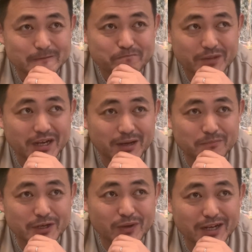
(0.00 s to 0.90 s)
なんかあん
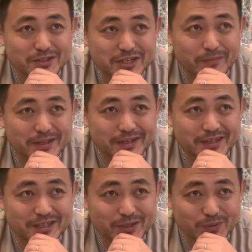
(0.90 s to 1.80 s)
まりわーって喋んない
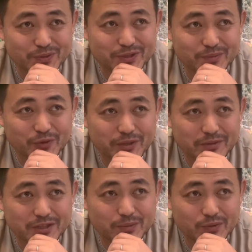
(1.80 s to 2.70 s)
んだけどって思って
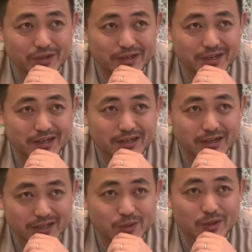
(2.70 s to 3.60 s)
見ててもなんか、
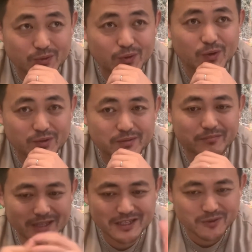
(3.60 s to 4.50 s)
後でこう、
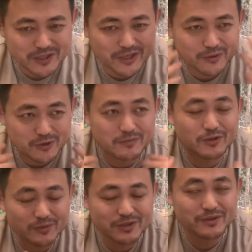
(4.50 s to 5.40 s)
みんなの意見を取りま
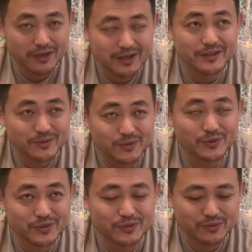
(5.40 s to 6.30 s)
とめた上で、ああ、なるほ
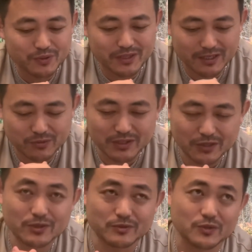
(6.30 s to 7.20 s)
どっていうことで言ってい
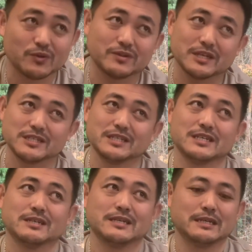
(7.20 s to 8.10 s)
くのもそうだ
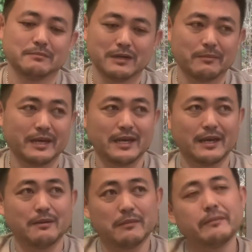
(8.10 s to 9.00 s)
し、えー、
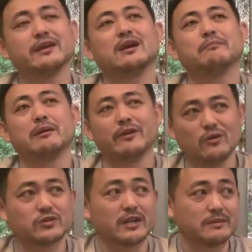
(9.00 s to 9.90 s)
豆、豆、豆
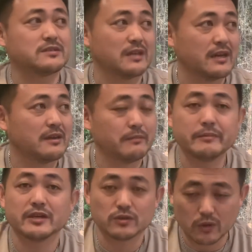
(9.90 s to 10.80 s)
要素ありますね。
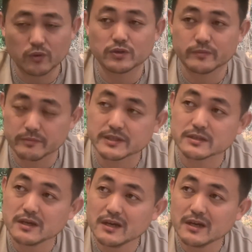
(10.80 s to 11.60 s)
豆な人が多いと思います。